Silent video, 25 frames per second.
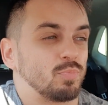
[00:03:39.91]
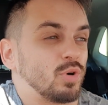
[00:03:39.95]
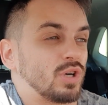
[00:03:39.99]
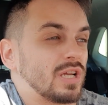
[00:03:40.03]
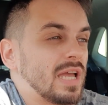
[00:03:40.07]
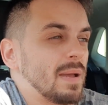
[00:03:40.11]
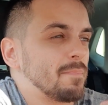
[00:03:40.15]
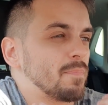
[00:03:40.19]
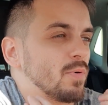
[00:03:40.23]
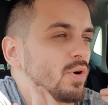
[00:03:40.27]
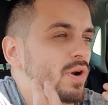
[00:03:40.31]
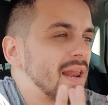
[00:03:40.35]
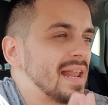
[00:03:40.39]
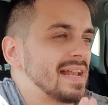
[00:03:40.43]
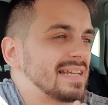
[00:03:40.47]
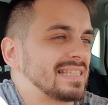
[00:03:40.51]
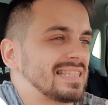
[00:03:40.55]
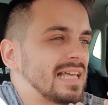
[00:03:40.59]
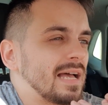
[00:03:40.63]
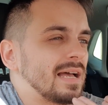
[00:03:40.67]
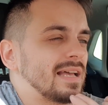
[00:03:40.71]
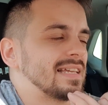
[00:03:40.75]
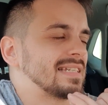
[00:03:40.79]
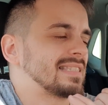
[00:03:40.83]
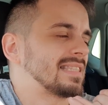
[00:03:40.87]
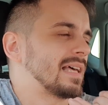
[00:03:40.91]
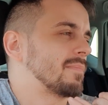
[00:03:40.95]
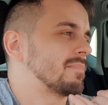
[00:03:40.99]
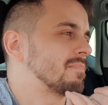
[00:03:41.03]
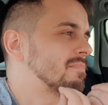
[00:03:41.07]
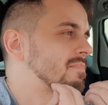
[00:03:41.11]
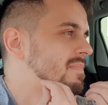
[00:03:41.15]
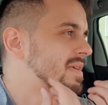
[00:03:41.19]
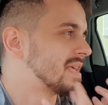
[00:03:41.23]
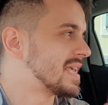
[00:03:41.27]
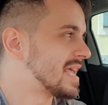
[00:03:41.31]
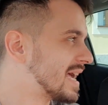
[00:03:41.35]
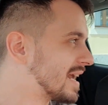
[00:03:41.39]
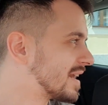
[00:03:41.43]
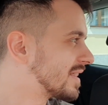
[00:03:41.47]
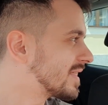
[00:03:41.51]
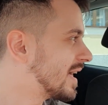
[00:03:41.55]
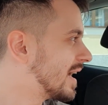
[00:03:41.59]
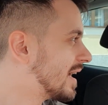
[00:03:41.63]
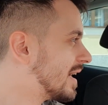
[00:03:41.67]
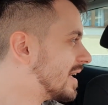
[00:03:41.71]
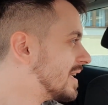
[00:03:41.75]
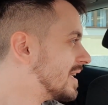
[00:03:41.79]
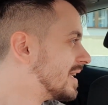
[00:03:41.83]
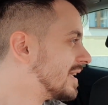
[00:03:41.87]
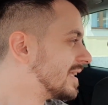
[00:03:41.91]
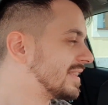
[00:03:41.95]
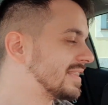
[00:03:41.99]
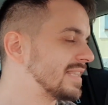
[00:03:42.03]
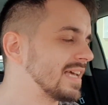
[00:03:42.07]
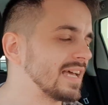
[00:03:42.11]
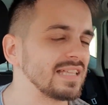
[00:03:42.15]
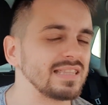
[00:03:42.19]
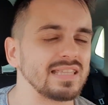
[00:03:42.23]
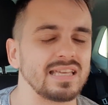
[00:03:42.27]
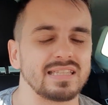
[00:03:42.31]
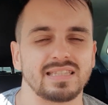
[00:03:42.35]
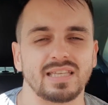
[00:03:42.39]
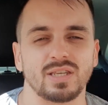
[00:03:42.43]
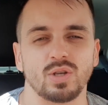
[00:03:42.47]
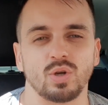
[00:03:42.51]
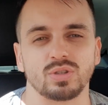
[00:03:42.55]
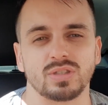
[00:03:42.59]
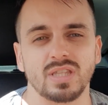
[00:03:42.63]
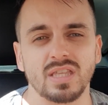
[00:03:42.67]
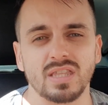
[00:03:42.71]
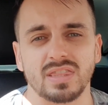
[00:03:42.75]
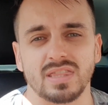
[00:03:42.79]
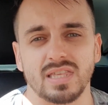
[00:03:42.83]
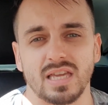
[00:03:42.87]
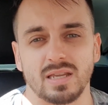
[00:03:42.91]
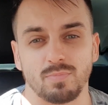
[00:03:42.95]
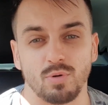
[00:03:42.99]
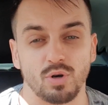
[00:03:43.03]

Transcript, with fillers: qué ponen esta, esta mierda de, de, noticias?